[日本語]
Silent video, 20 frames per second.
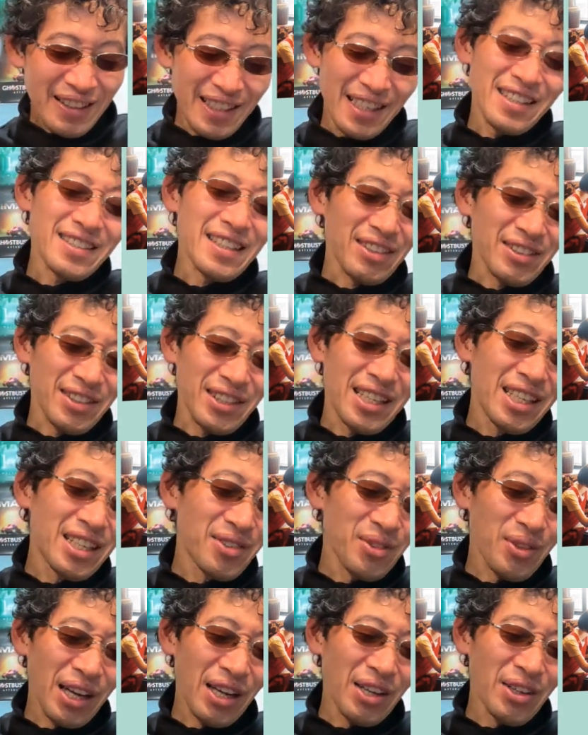う、いい作
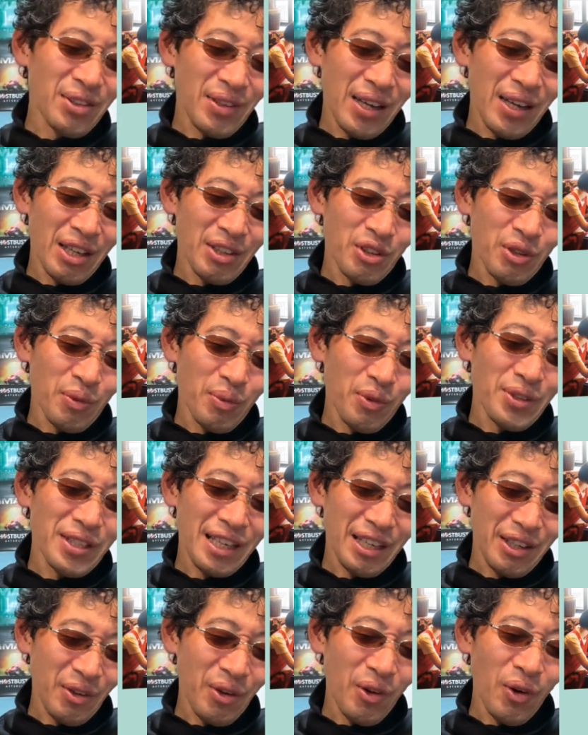品とかいはあると思うん
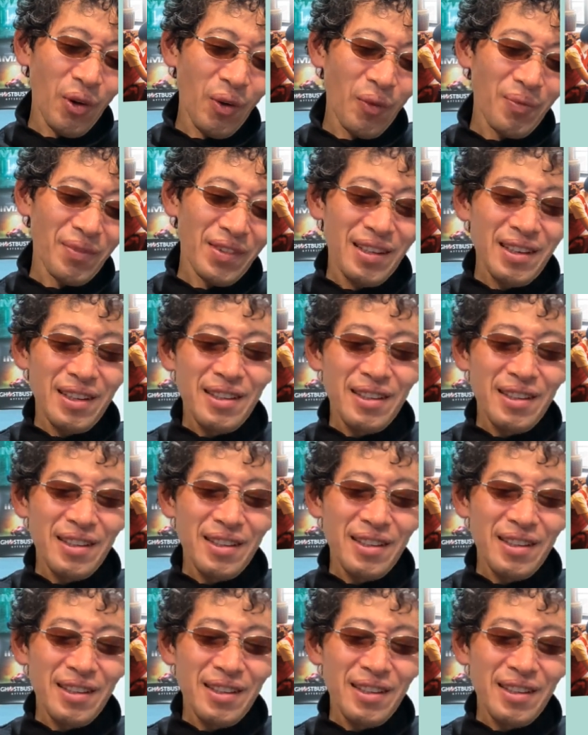やけど、